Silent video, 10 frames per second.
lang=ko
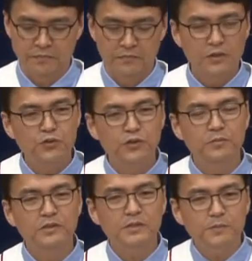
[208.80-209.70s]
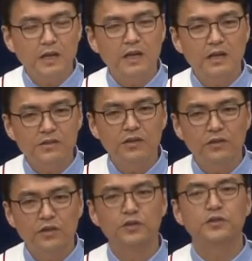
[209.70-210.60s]
근데 주님은
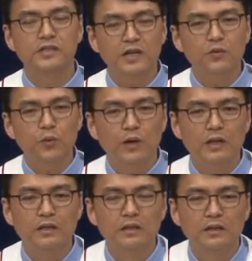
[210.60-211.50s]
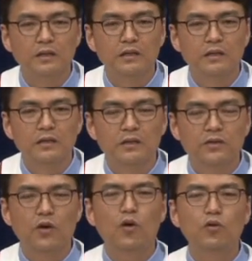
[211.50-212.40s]
십자가에서 여섯 시간 동안
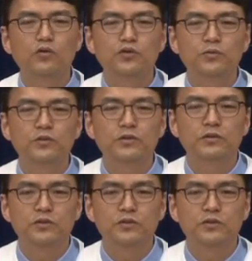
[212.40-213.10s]
겨우 숨을